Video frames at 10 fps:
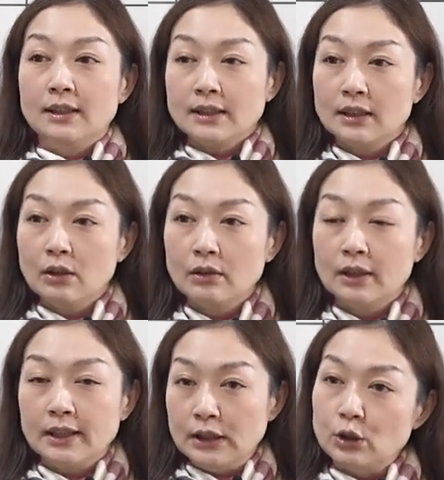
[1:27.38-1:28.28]
这时候
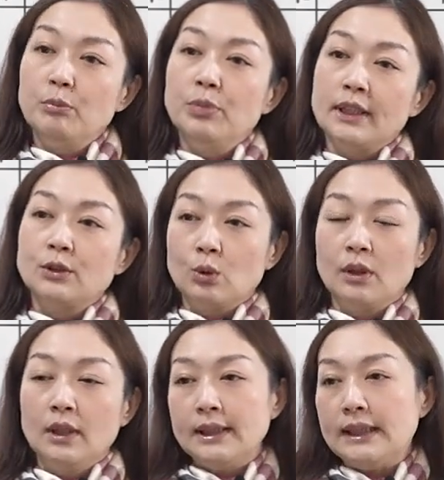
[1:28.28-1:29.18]
你总不能
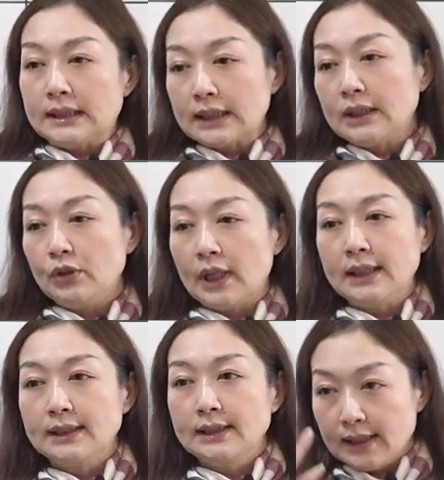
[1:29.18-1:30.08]
说你这个女
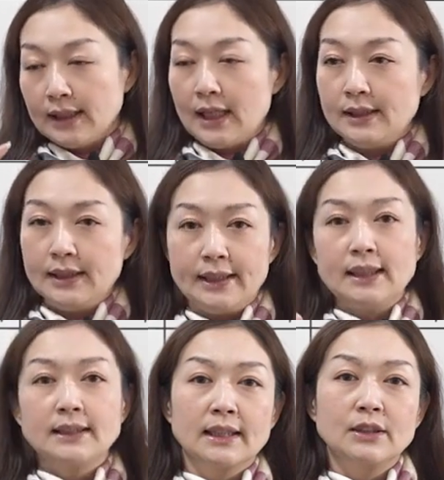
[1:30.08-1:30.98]
孩子呢，哎，你
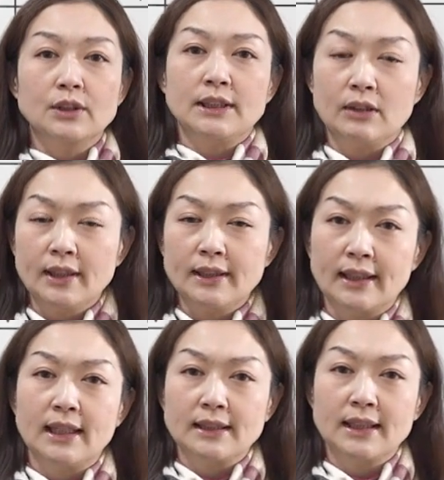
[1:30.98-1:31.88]
天生就喜欢
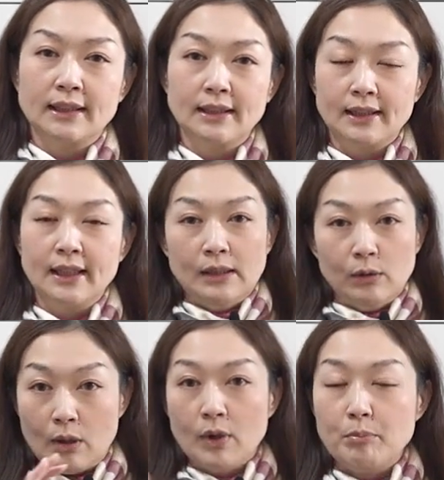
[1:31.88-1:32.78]
娘娘腔的人，
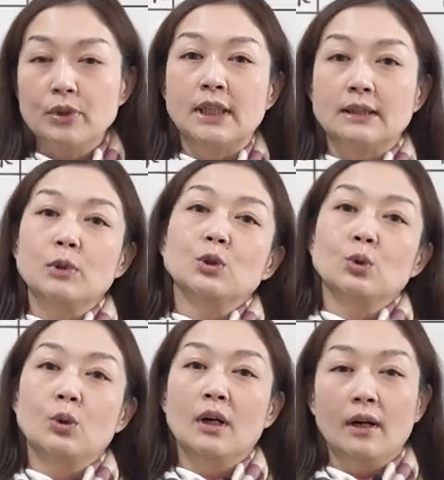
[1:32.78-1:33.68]
万万不可这么
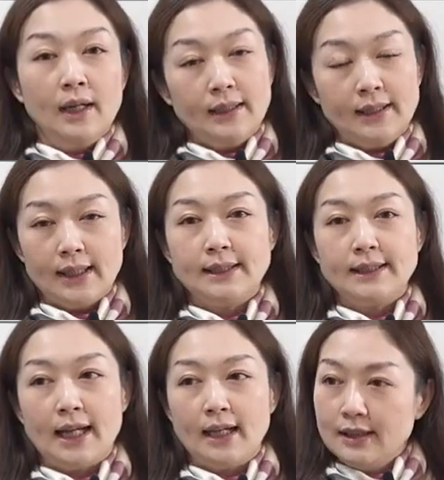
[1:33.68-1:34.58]
说哈。你可以
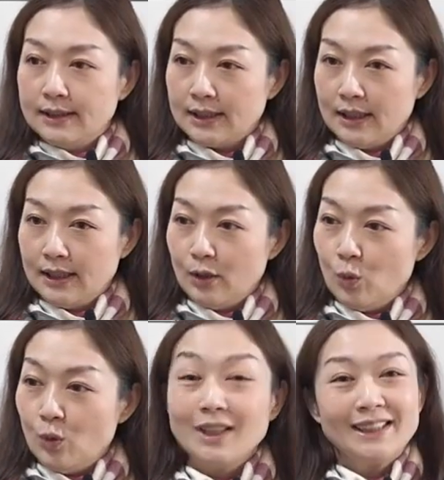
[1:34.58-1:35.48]
讲这个
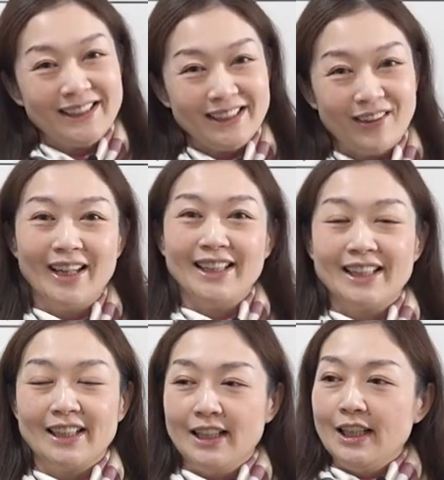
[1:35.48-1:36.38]
我喜欢一
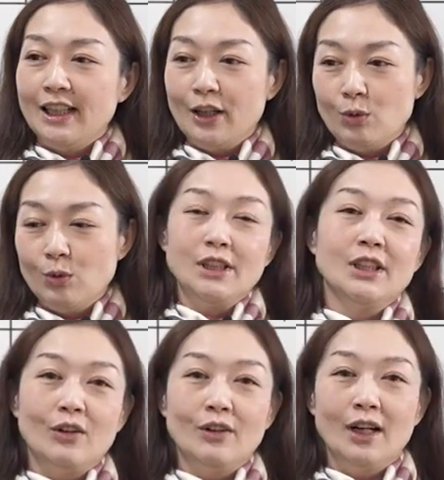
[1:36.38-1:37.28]
个很温
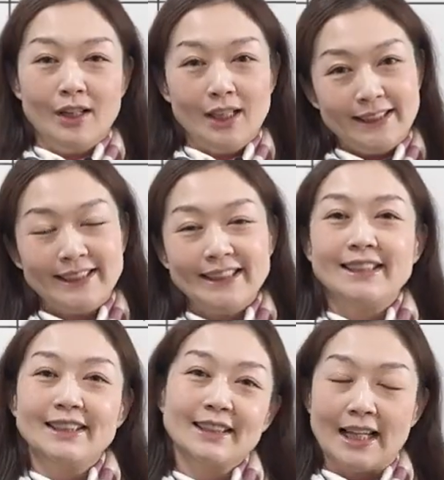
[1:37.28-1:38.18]
柔哦、很细
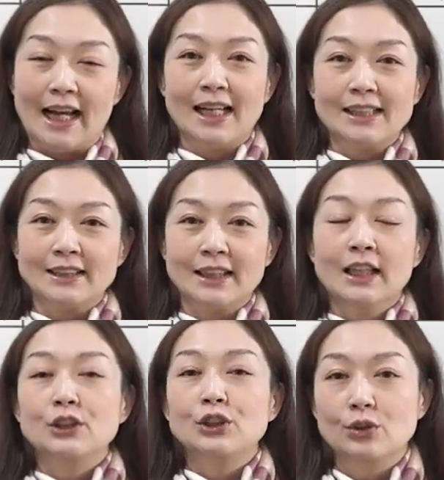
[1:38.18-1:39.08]
心的男孩子，
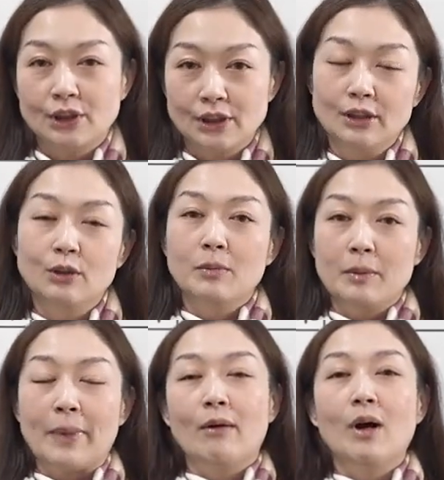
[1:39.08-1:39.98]
就是我
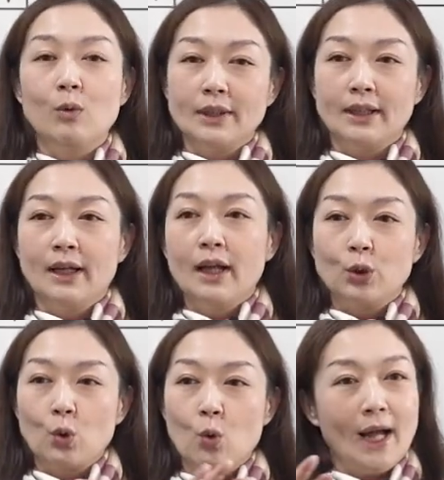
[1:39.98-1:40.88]
们白话文的
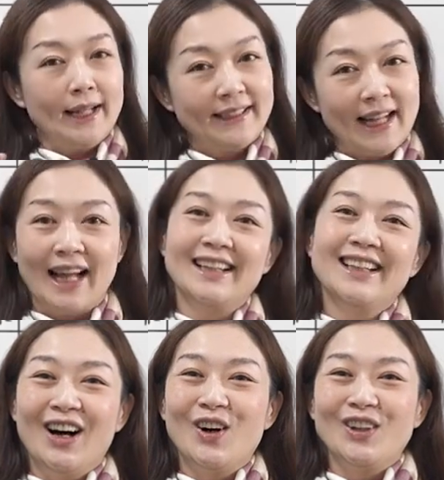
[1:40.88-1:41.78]
暖男
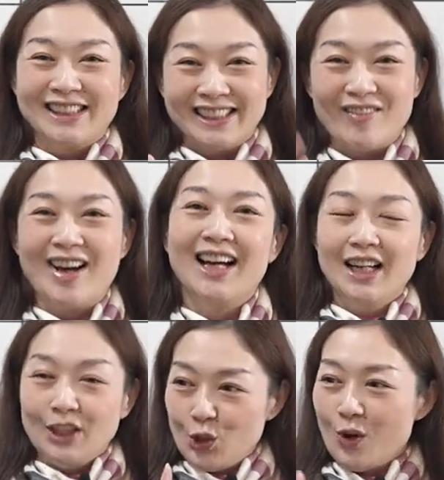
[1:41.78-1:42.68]
哦，知道吗？
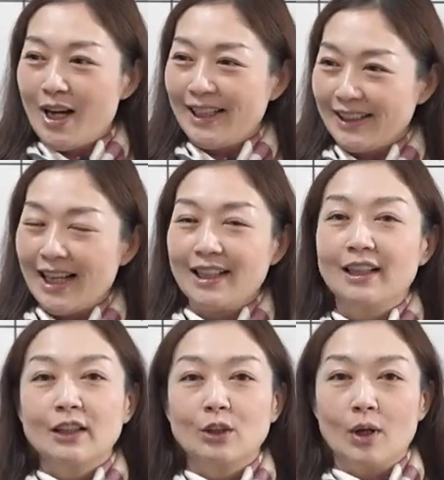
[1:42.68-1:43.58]
暖男
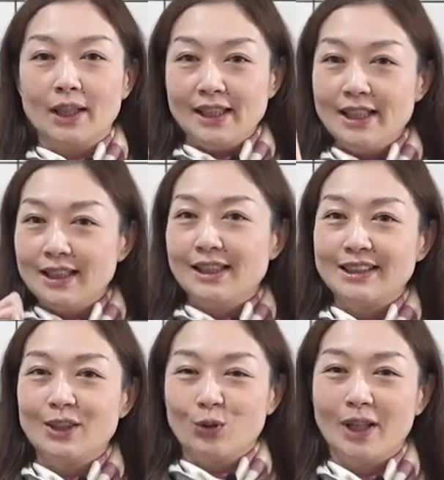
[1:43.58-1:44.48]
暖一个人
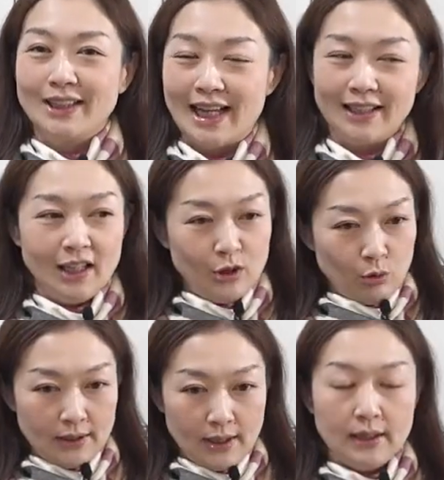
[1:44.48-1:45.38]
叫暖男，
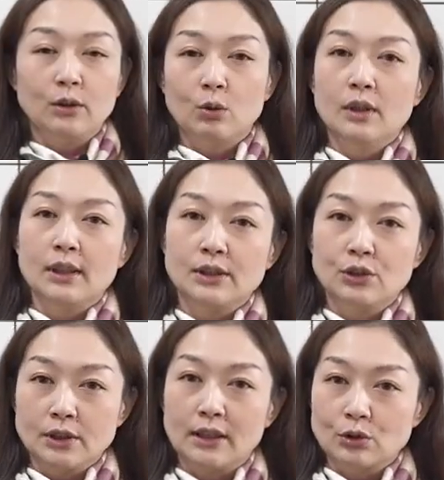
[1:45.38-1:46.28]
暖很多人
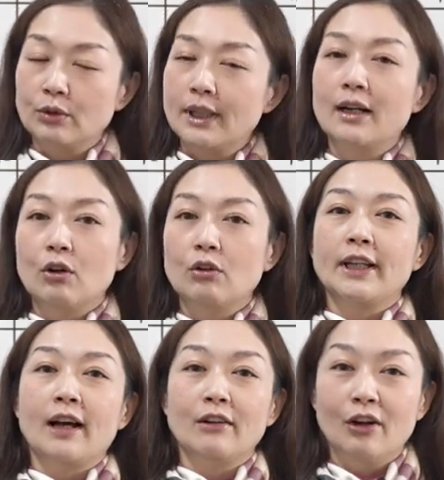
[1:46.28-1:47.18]
就叫中央空
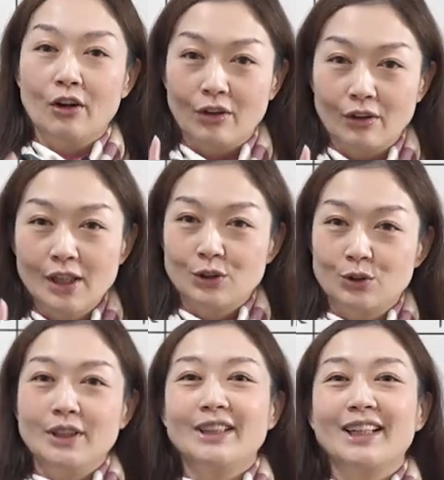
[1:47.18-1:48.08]
调了哦。
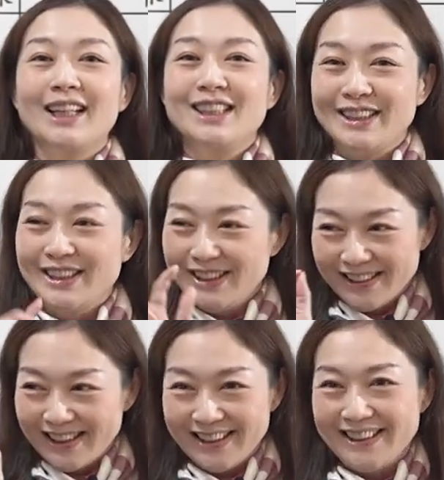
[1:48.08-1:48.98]
所以太阳星
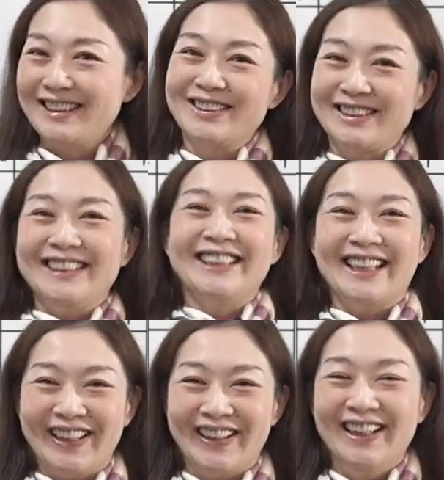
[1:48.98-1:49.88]
那个小心一
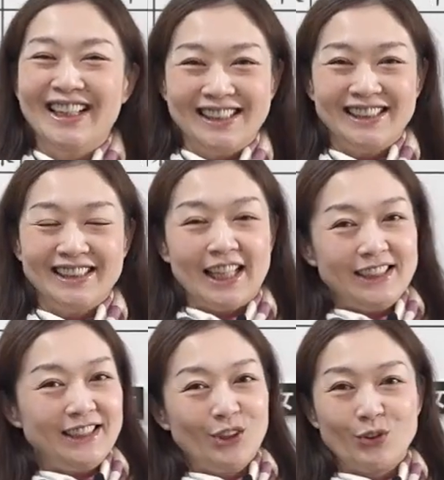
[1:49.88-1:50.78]
点哦，其实太
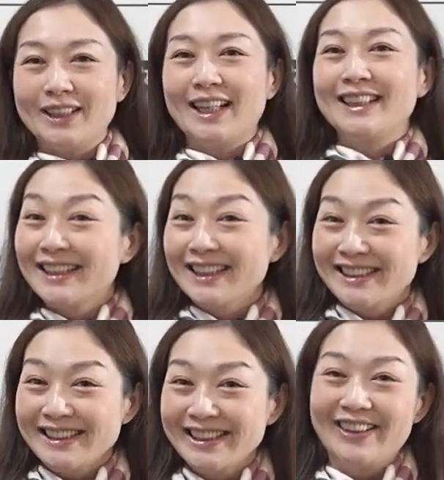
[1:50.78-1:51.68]
阳星有暖男的特
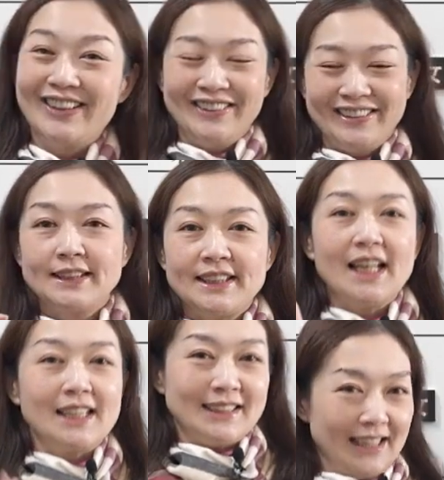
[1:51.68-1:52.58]
性哦。
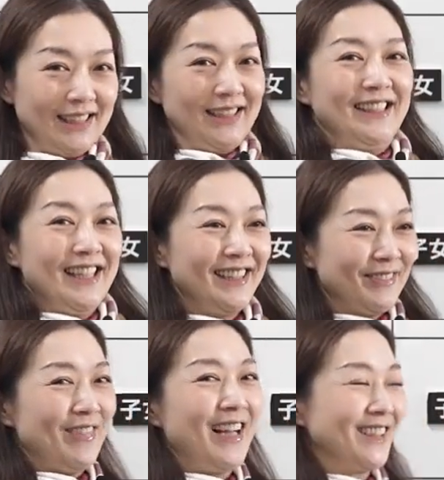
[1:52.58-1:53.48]
下三个先
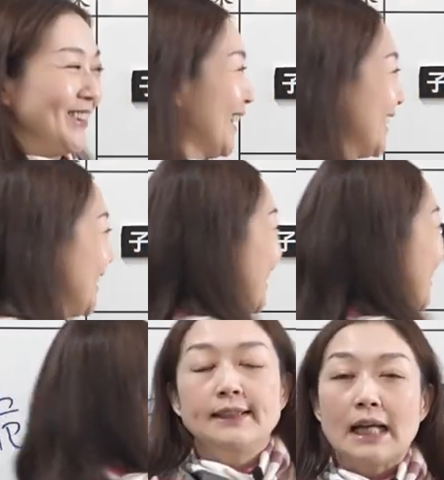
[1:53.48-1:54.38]
放给大家
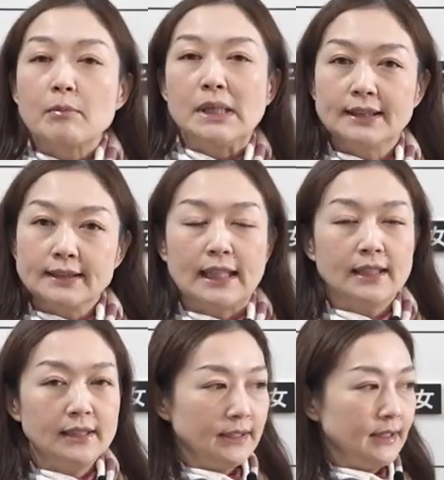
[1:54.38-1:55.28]
看。下面这三
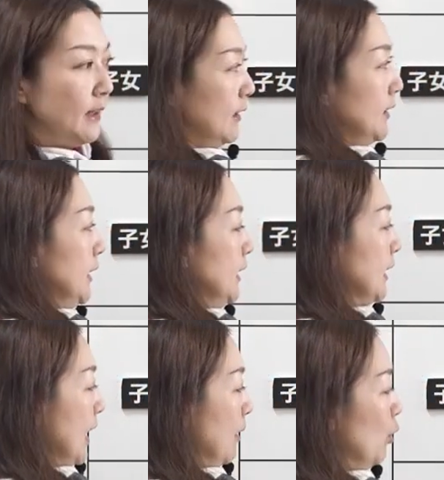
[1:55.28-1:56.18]
颗星呢，七
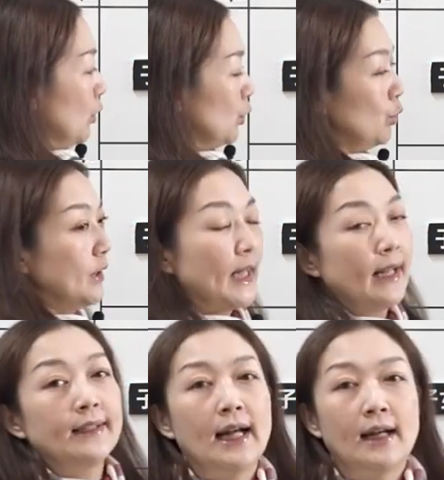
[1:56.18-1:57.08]
煞、破军、
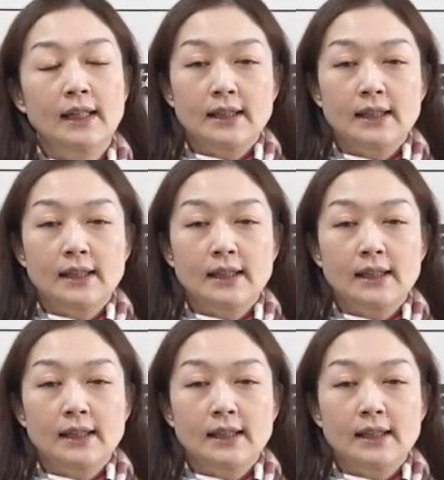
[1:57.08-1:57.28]
贪狼，